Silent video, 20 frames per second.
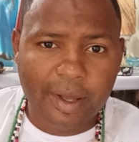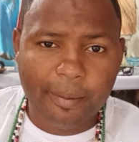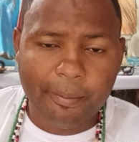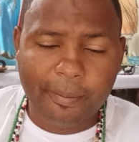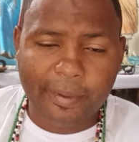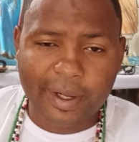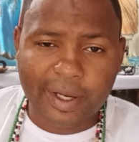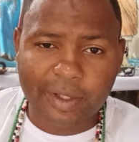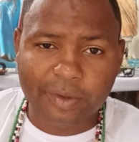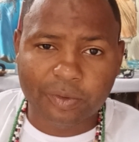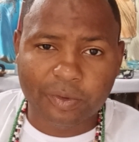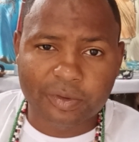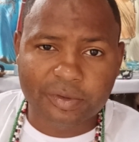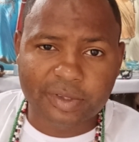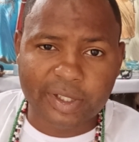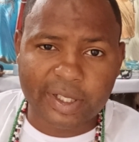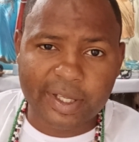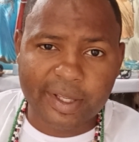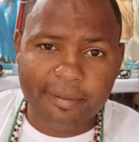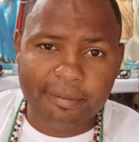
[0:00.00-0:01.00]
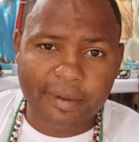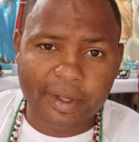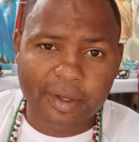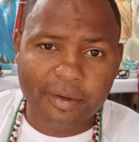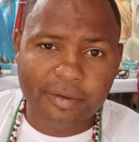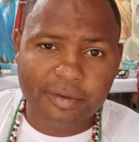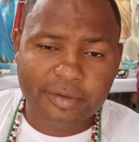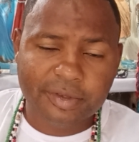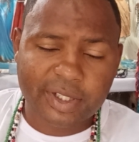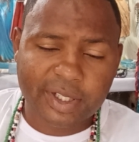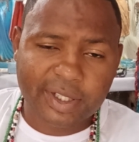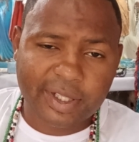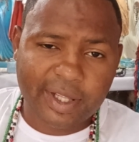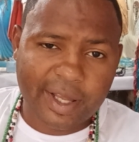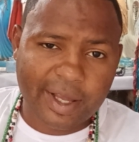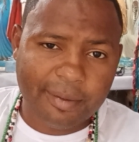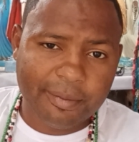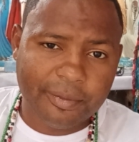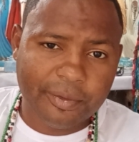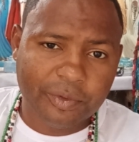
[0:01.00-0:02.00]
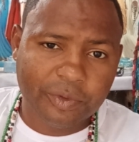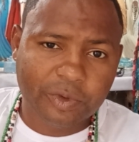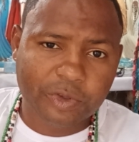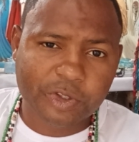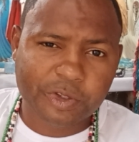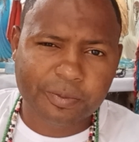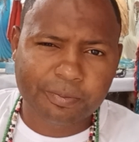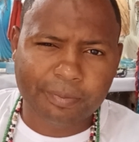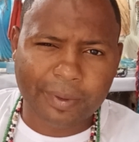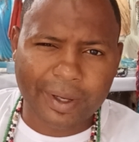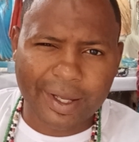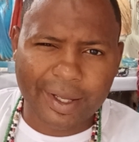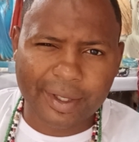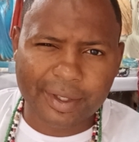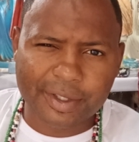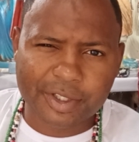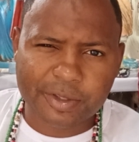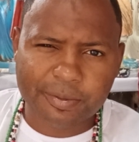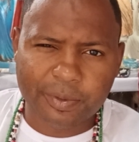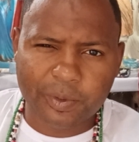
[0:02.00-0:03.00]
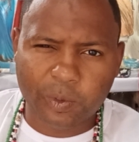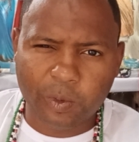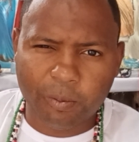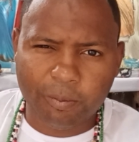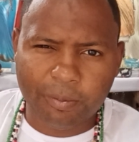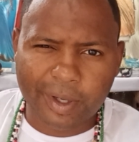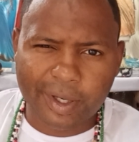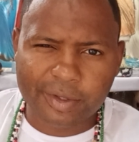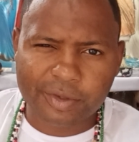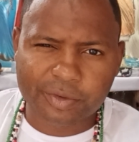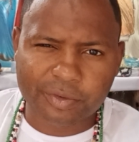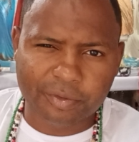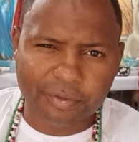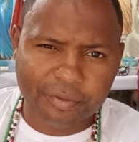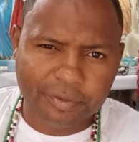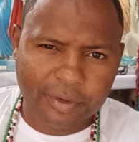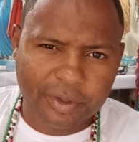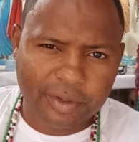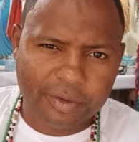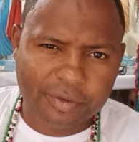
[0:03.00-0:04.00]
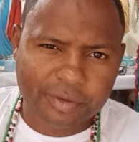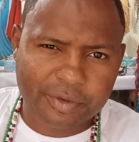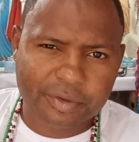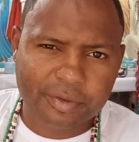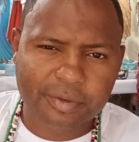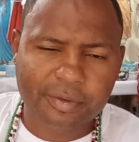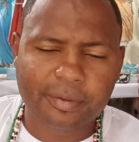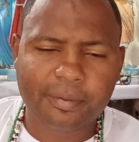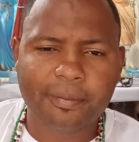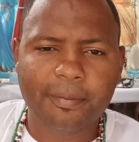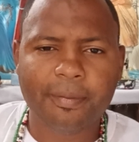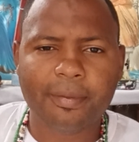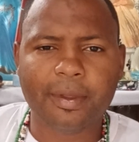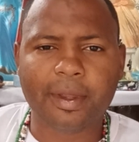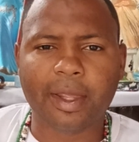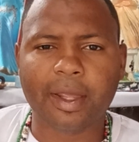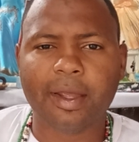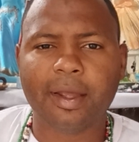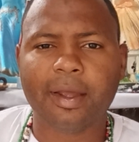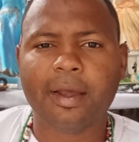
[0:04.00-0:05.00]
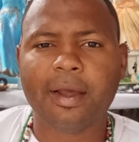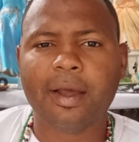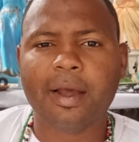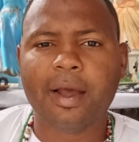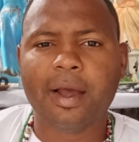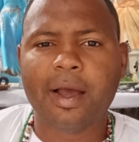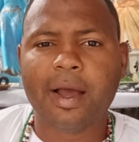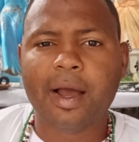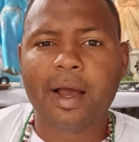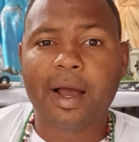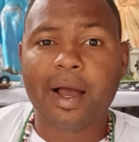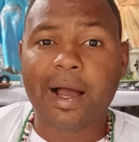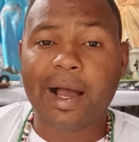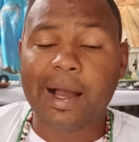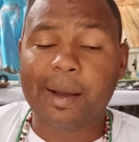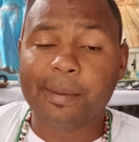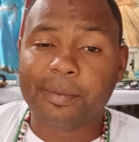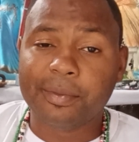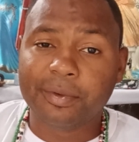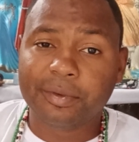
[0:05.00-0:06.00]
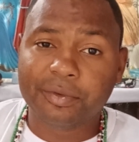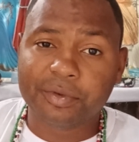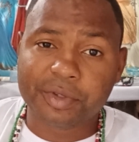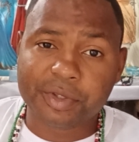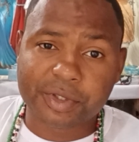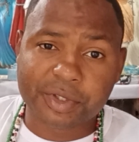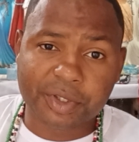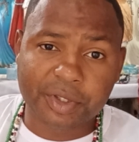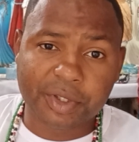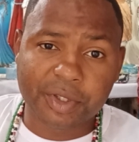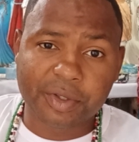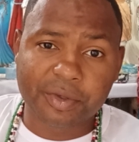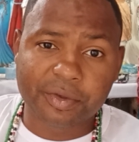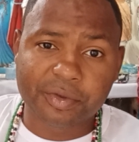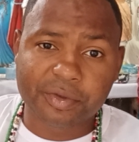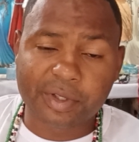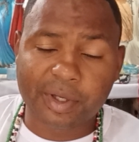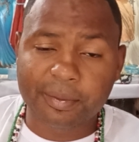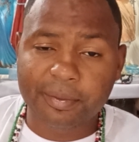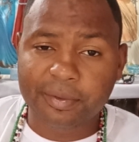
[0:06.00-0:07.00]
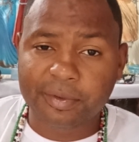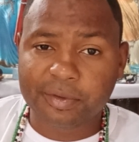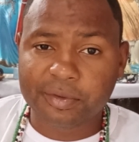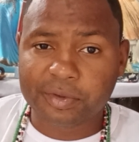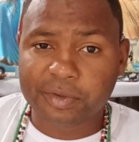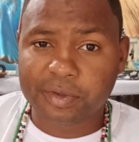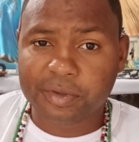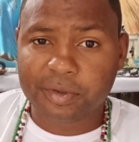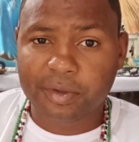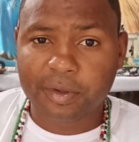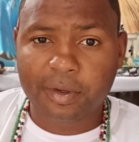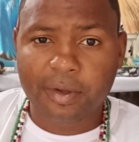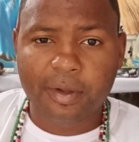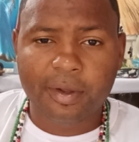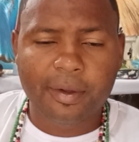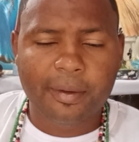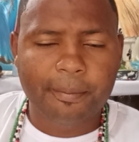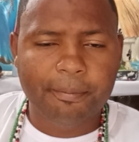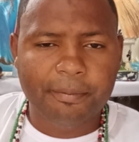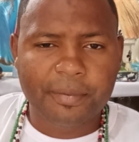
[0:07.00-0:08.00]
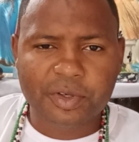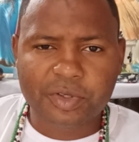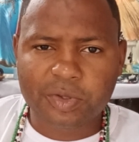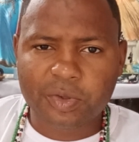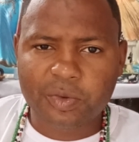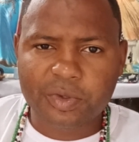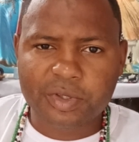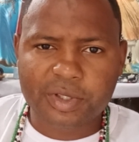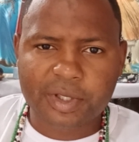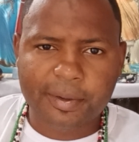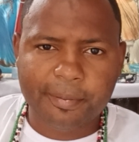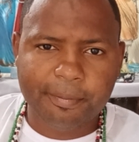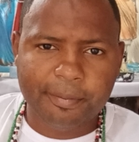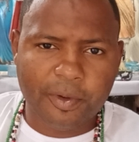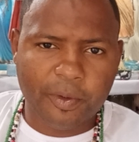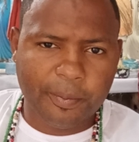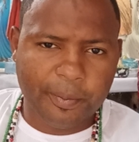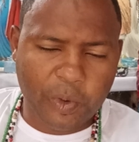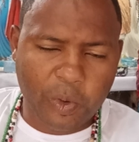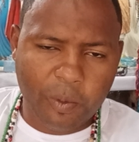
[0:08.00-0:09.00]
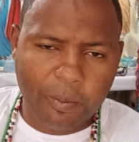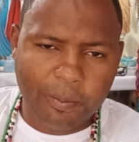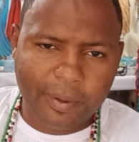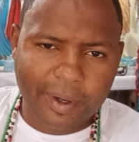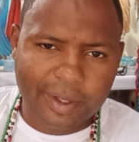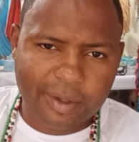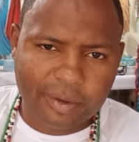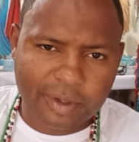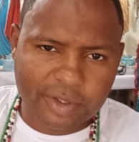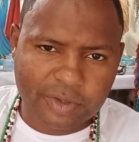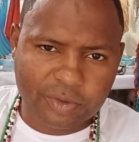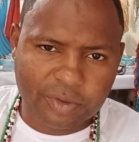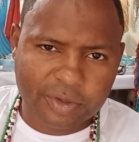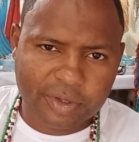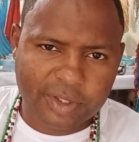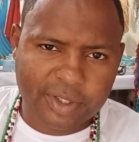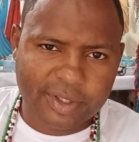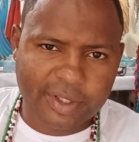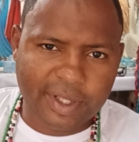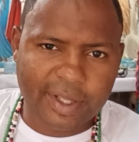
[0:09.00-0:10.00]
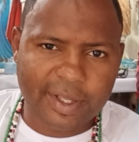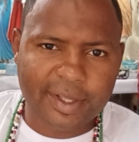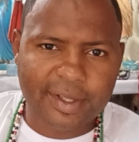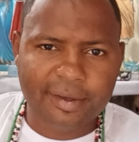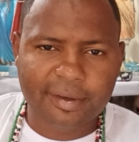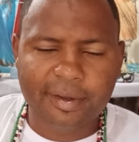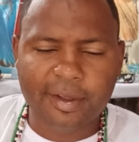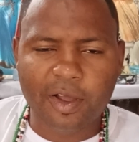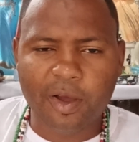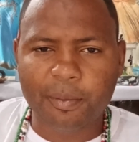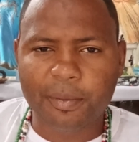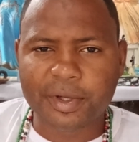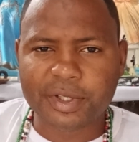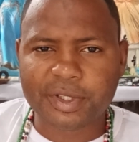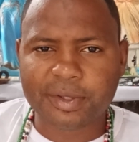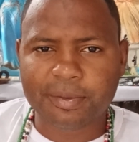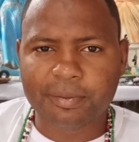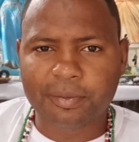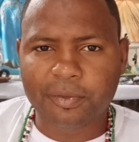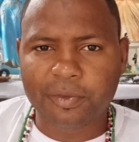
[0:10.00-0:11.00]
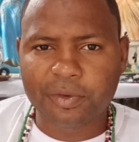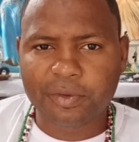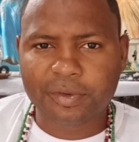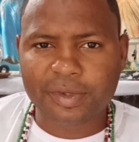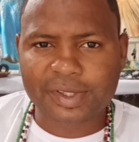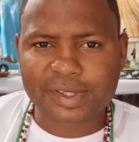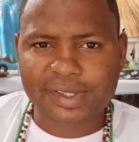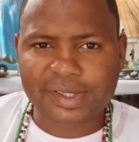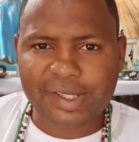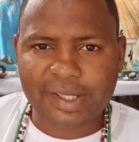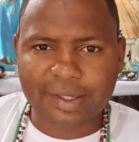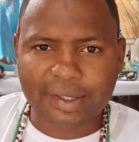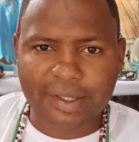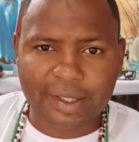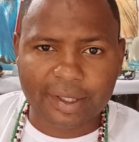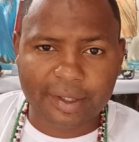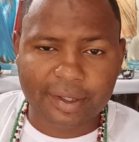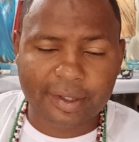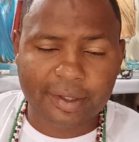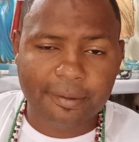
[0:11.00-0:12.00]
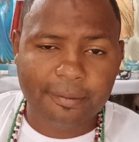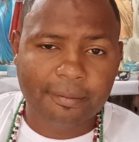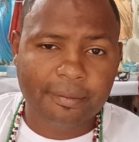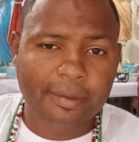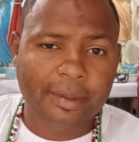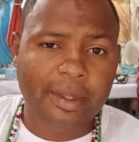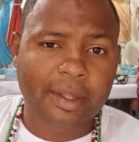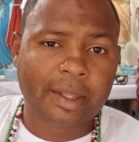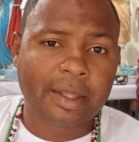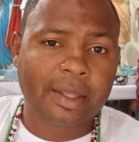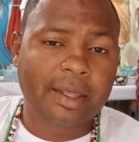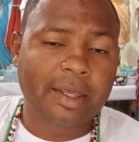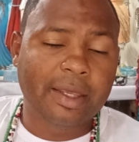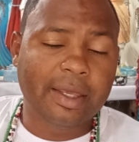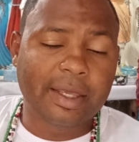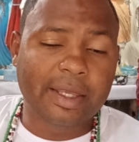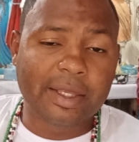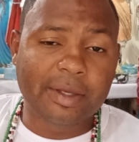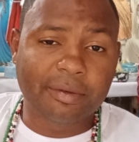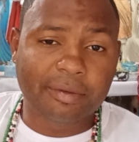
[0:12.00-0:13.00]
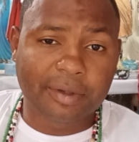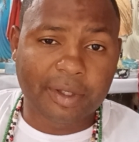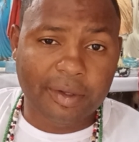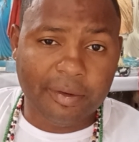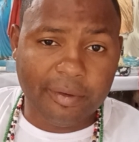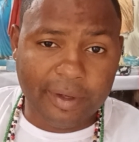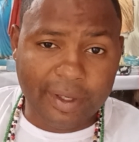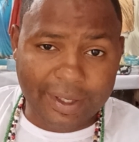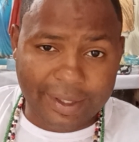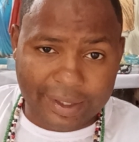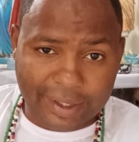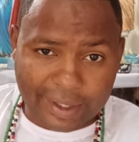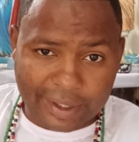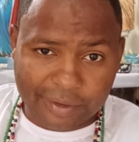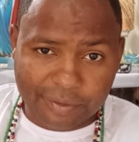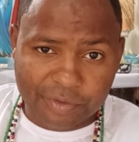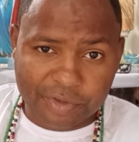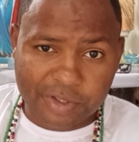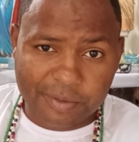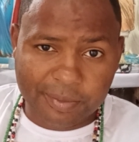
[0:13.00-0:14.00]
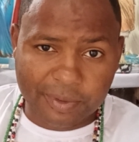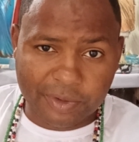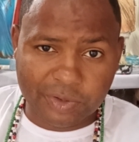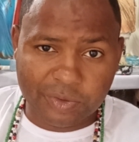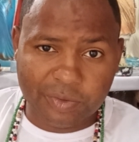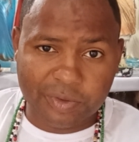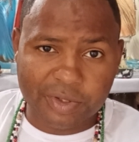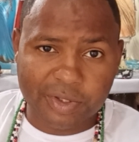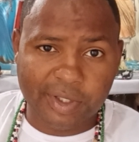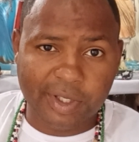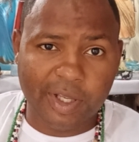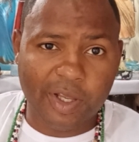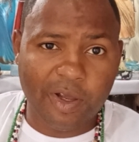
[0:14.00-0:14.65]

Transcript: para todos aí em meio. Eu sei que há muitos pais preocupados com filhos, né? Há muitos tios, há muitas pessoas, né? Preocupadas com as outras que têm realmente muitos esses ataques e eu tenho relatos de pessoas que